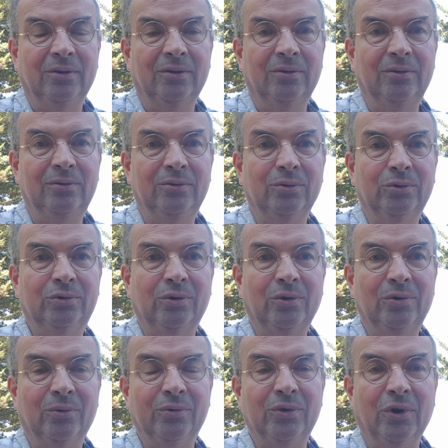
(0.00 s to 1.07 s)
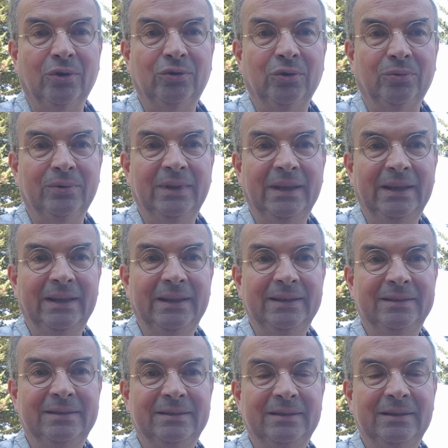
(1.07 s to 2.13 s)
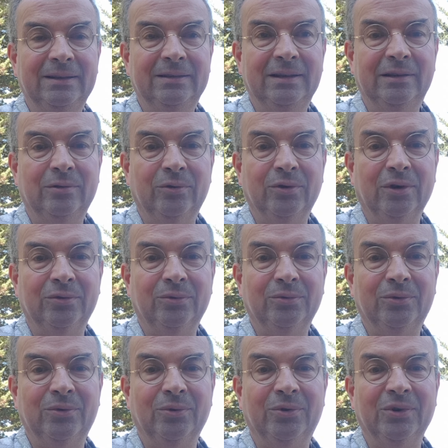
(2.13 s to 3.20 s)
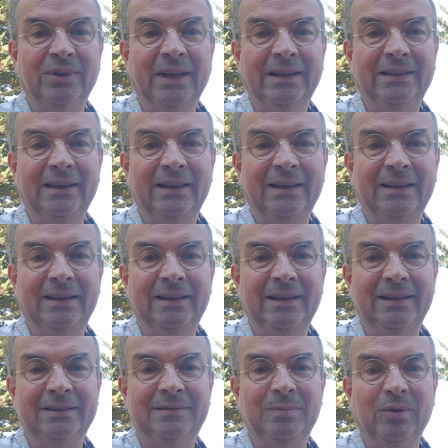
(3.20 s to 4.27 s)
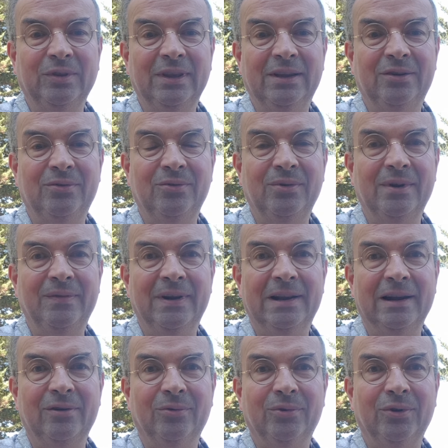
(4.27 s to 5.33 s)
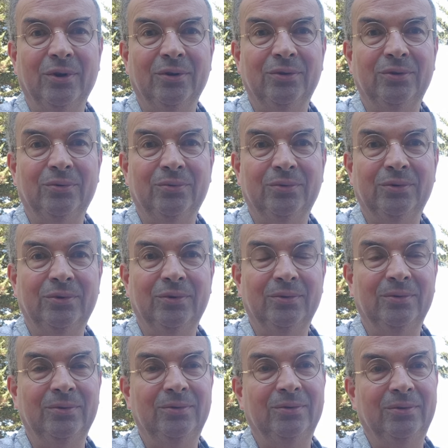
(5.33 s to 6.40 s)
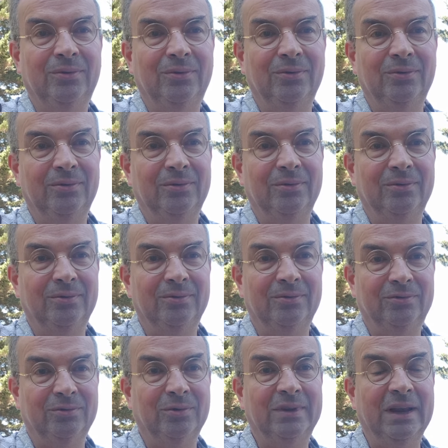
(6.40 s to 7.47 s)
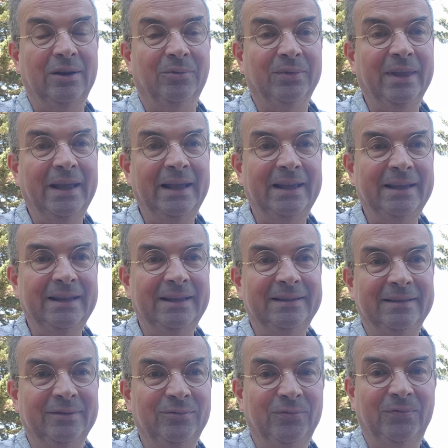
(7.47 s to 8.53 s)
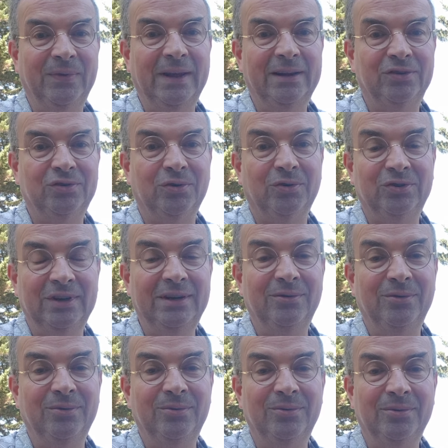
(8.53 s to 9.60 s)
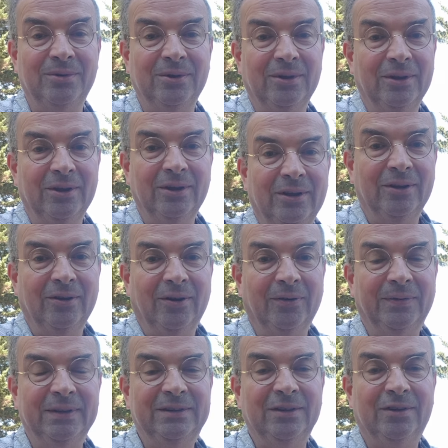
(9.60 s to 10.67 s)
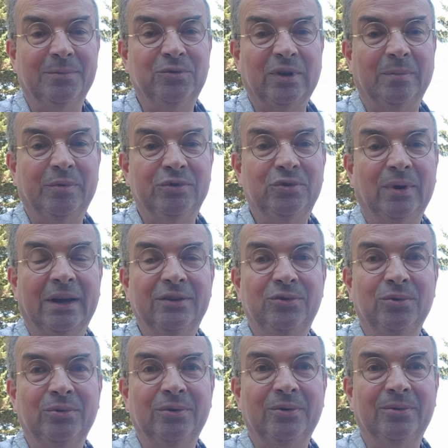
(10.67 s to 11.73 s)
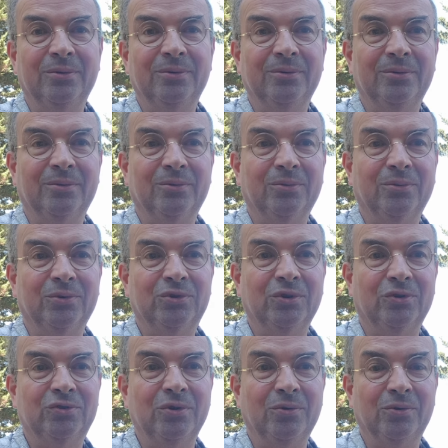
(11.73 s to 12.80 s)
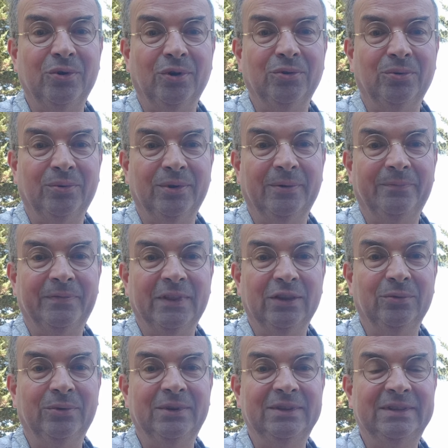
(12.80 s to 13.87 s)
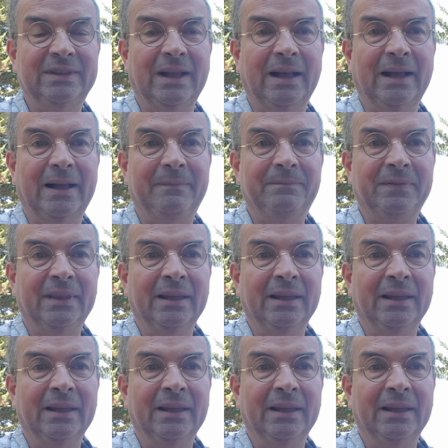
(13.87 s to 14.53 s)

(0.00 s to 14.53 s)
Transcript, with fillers: une autre longueur d'onde. Et cette longueur d'onde qu'on connecte, elle, se met en écho avec la longueur d'onde euh, sur laquelle on est. Et ça nous fait changer de. En fait, c'est comme sur un poste de radio, on, change de longueur d'onde. Donc, ça,